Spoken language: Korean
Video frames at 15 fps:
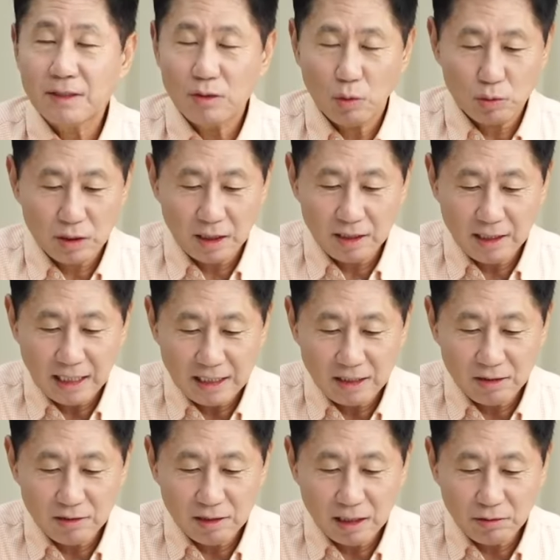독대는
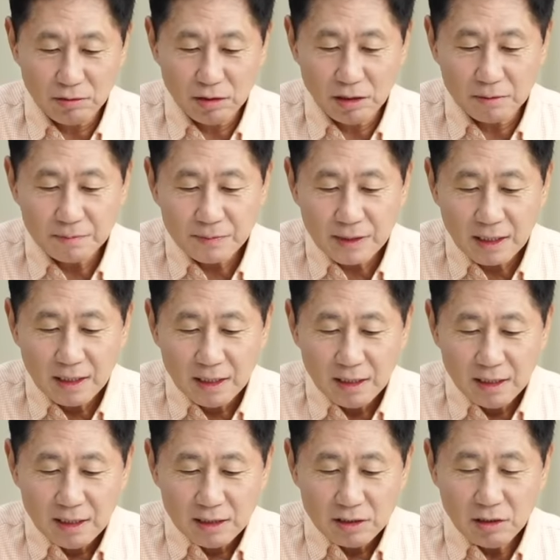아닌 것 같고요.
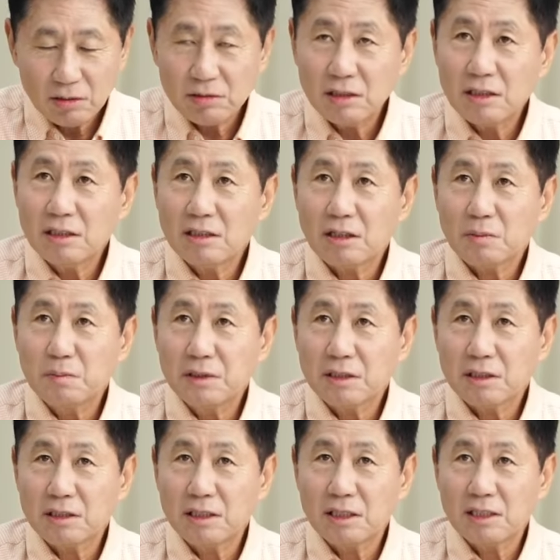정진석
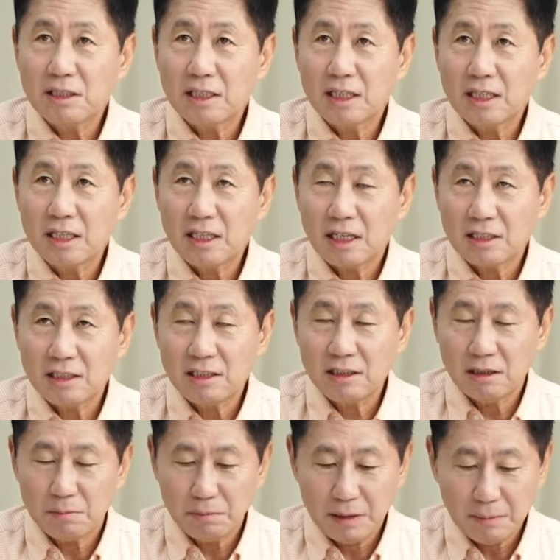비서실장이 같이
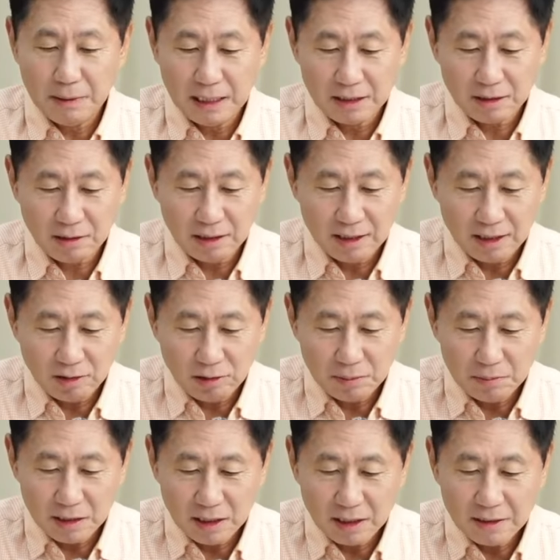옆에 배석한다고
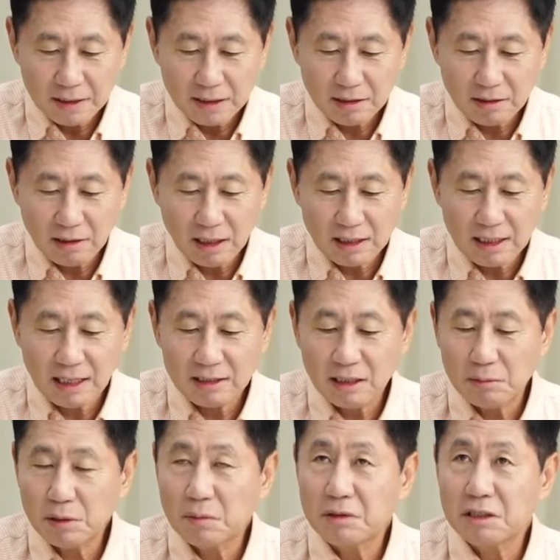합니다. 그러나
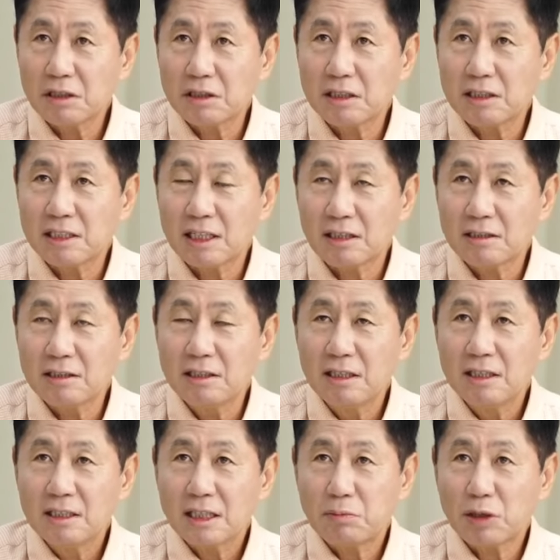당대표 비서실장은
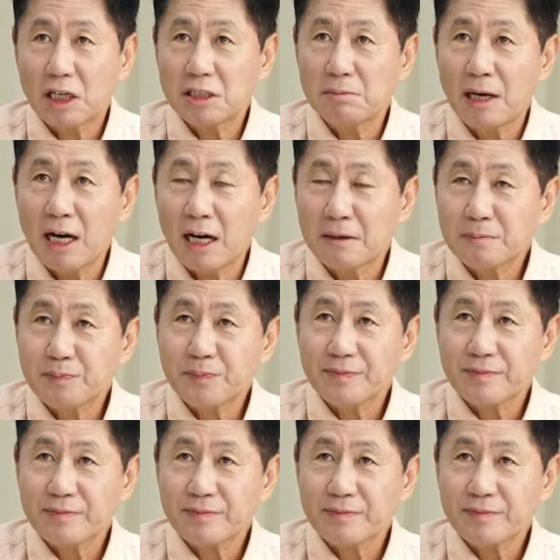협상하지 마!